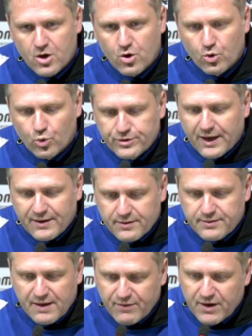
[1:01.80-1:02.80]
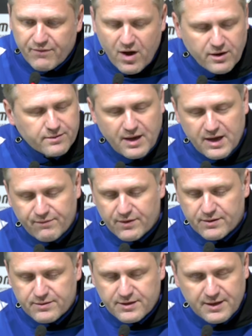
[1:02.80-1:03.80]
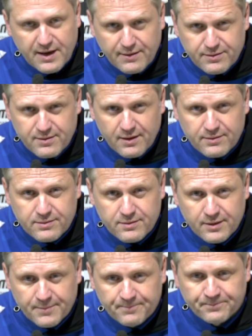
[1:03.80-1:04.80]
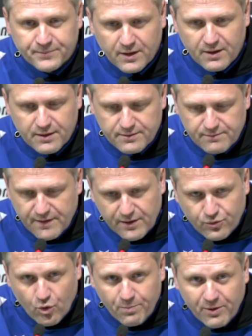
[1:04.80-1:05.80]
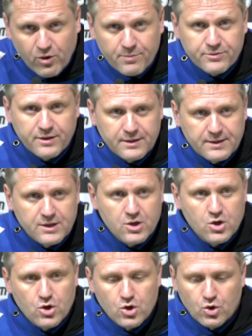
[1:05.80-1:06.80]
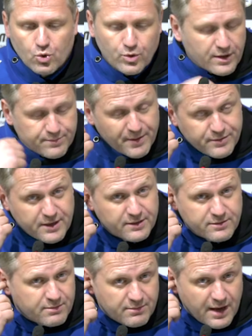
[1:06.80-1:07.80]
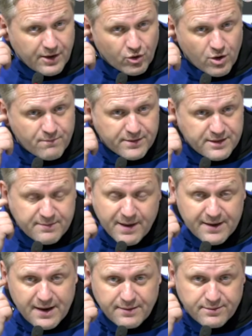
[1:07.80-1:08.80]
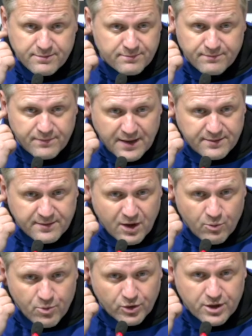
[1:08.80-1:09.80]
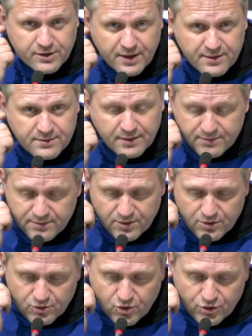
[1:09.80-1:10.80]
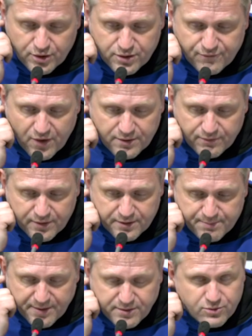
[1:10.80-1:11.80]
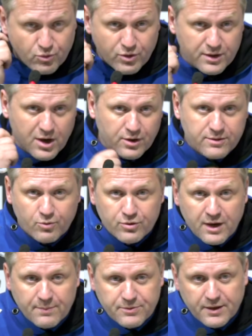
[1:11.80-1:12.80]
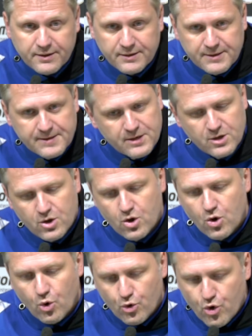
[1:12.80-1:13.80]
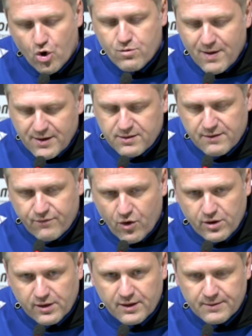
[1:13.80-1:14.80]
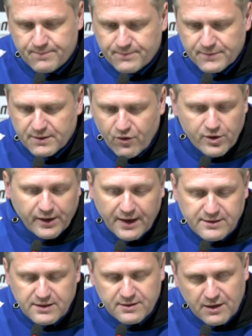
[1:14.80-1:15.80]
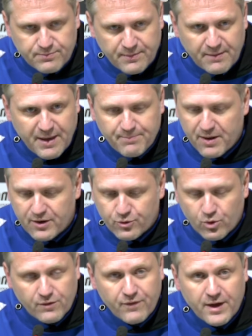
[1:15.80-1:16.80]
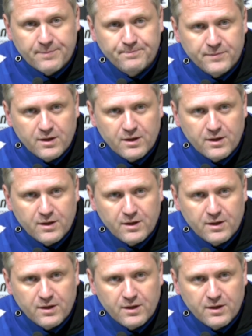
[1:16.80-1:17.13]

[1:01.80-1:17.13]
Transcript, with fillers: Und dann ist es einfach eine Frage der Zeit, wenn du es nicht entlasten kannst, ähm, wenn du das Tor bekommst. Und das ist passiert. Leider konnten wir es nicht mehr entlasten. Wir hatten kaum Möglichkeiten, dann Konter zu fahren, waren die Pässe zu ungenau in der zweiten Halbzeit. Und irgendwann ist die Folge, Folge richtig, nach dem Eckball ein Tor gefallen.